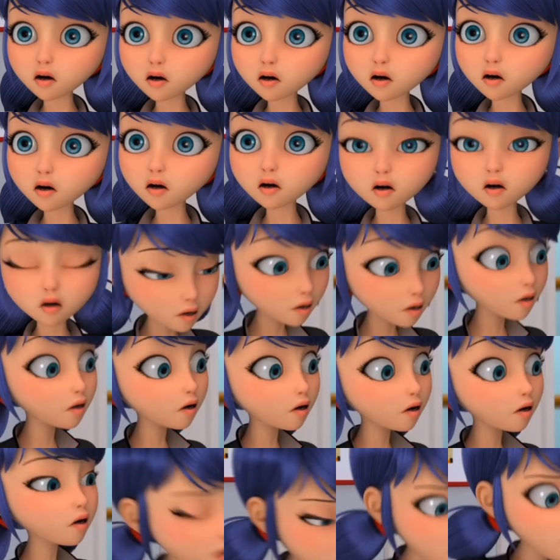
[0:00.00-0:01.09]
que não se
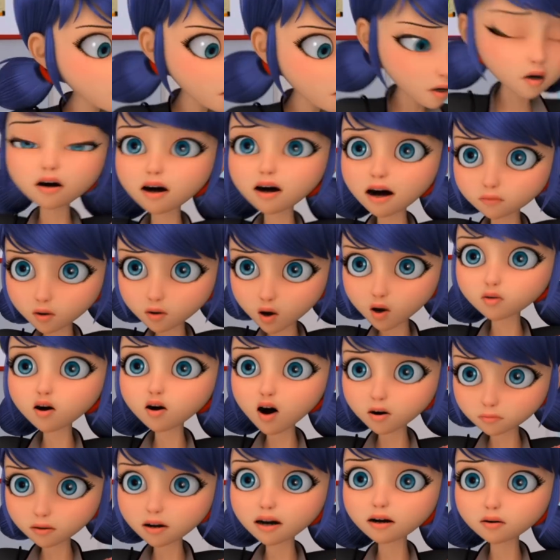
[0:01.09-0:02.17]
aproximar mais de
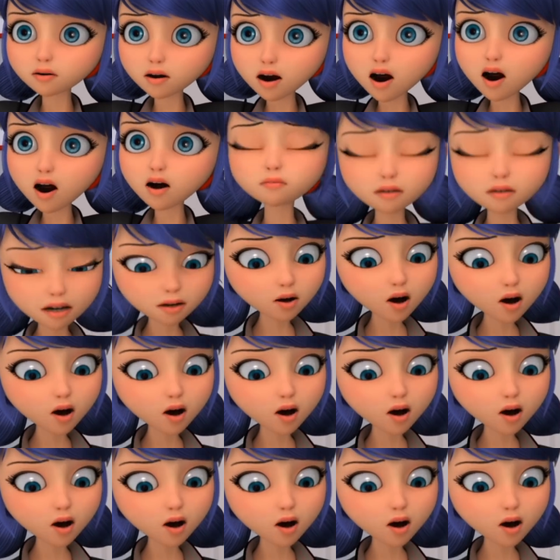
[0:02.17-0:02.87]
Marinette?